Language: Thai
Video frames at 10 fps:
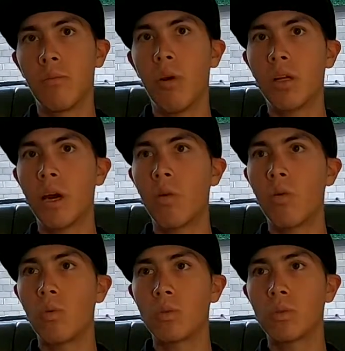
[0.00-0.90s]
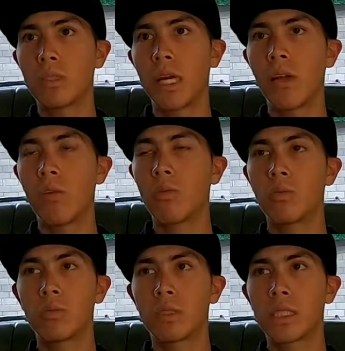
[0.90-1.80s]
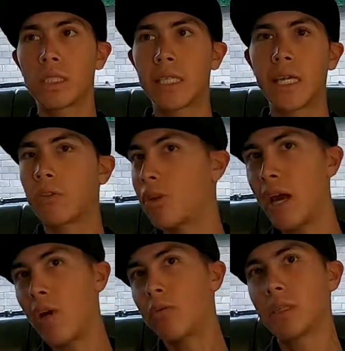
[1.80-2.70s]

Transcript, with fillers: เพราะว่าเราถ้าเราเก่งอยู่แล้ว